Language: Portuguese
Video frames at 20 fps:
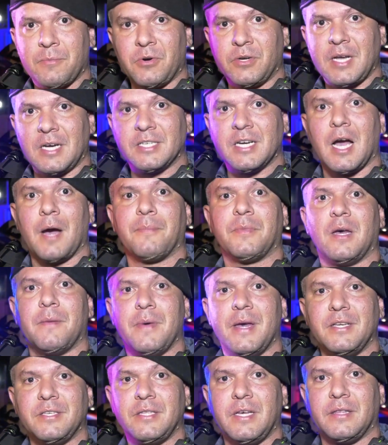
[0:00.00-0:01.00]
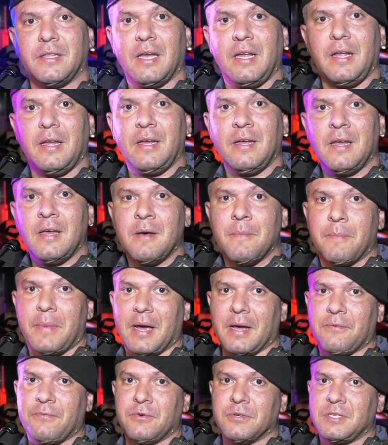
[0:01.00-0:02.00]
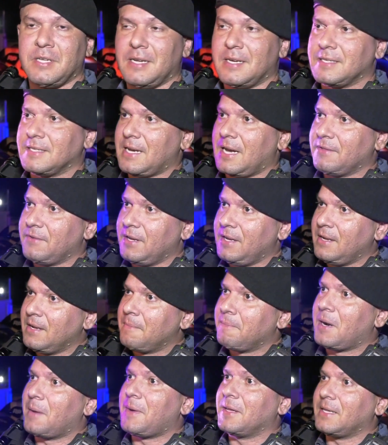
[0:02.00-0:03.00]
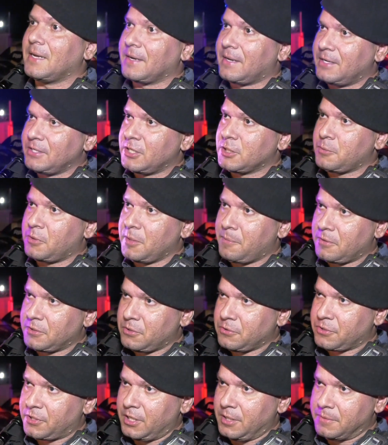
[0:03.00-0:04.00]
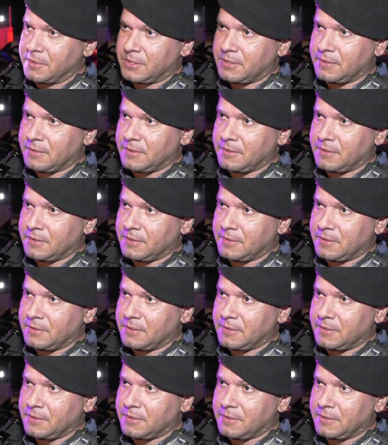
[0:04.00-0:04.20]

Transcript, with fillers: a abordagem rapidamente e lo aí para que fosse lançado aí para Mata Grande responder os seus crimes.